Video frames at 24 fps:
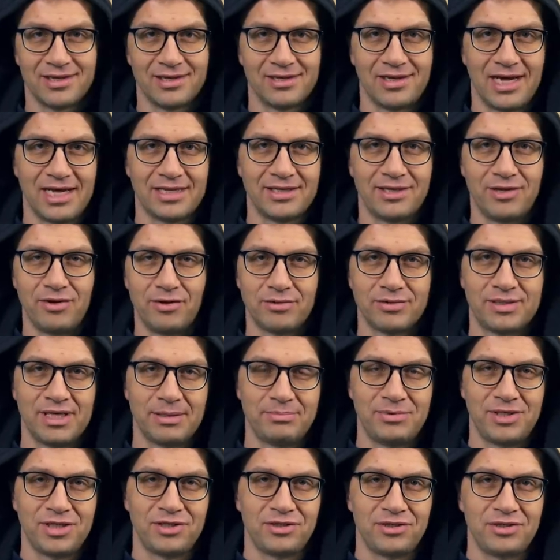y,
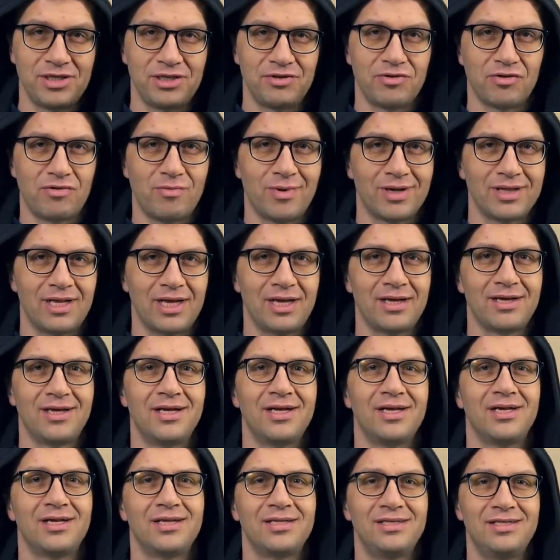antykoncepcji, czy nie dokłada,
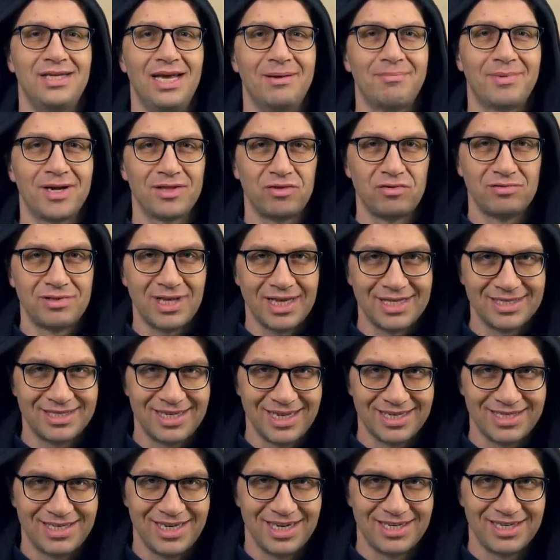nie ma tutaj
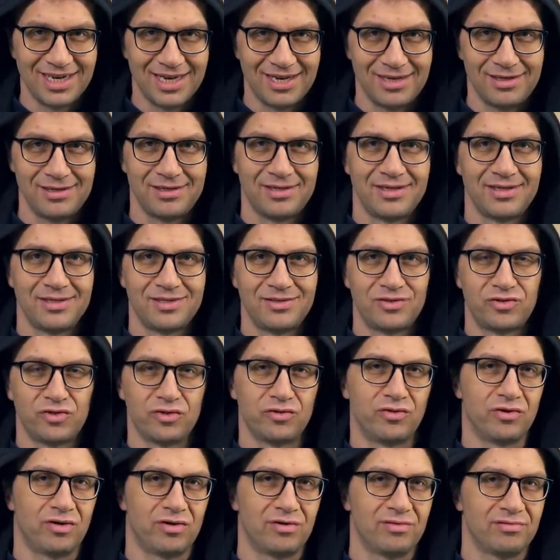znaczenia, co
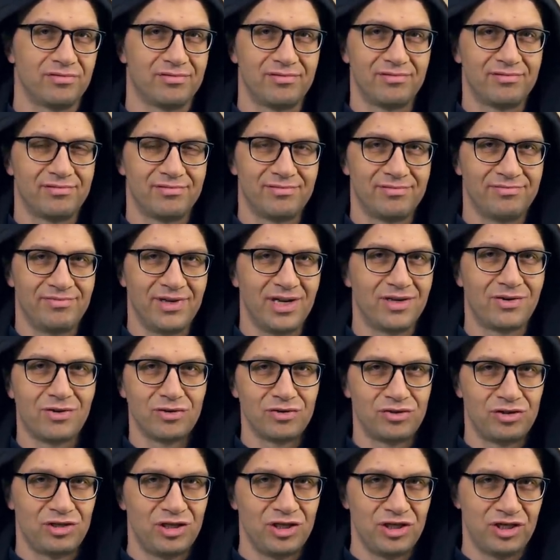do
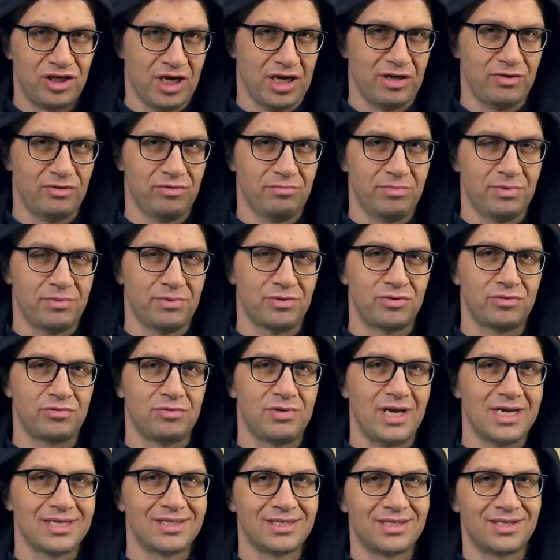wielkości grzechu. Po prostu
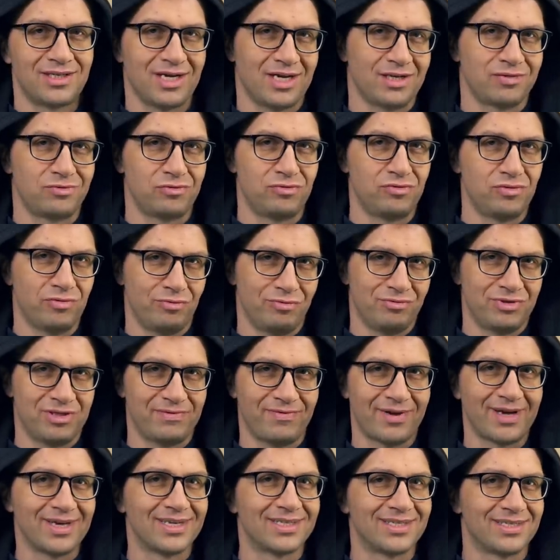jest grzech
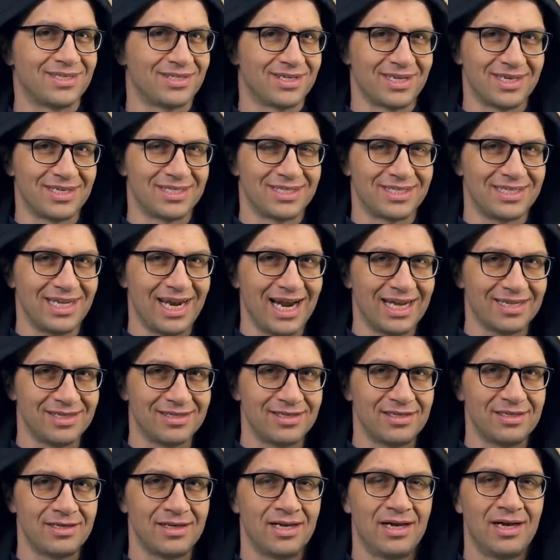cudzołóstwa, jest grzech
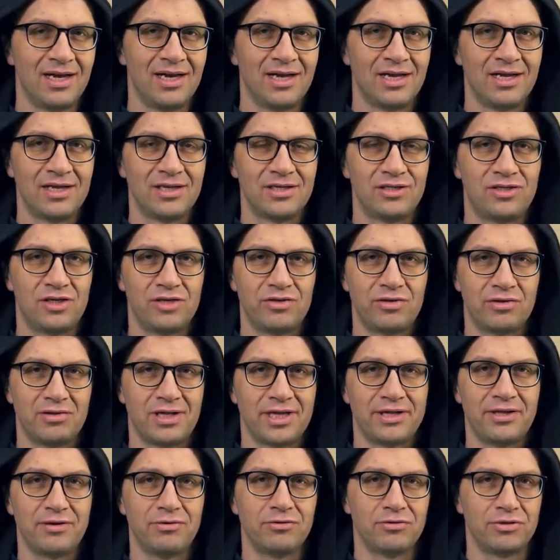zdrady, czy to
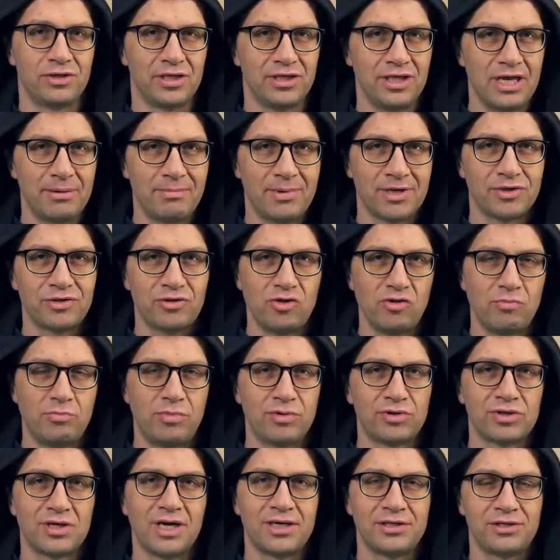dlatego, że nie ma
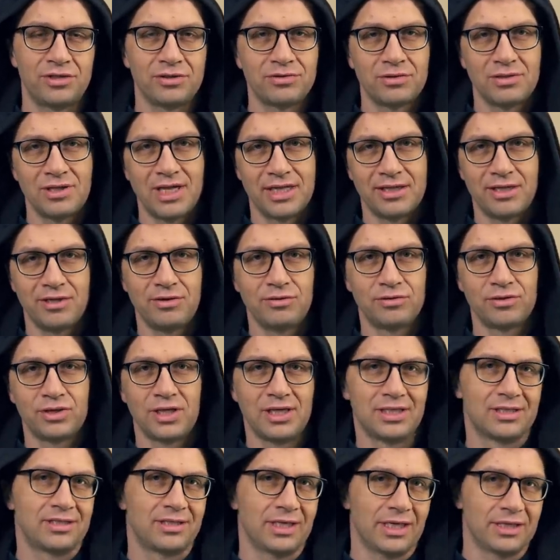ślubu, czy to dlatego, że
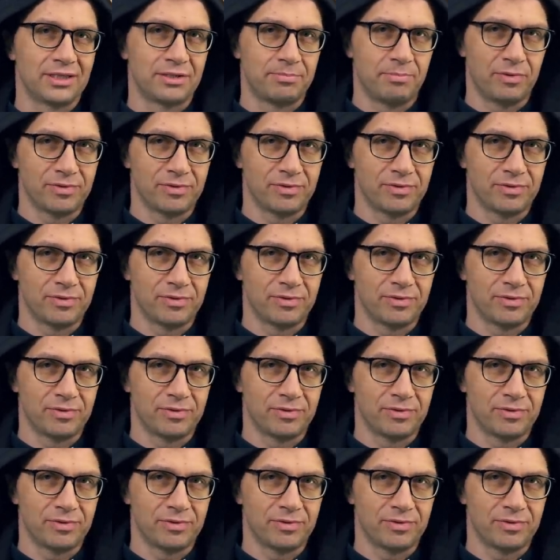jest seks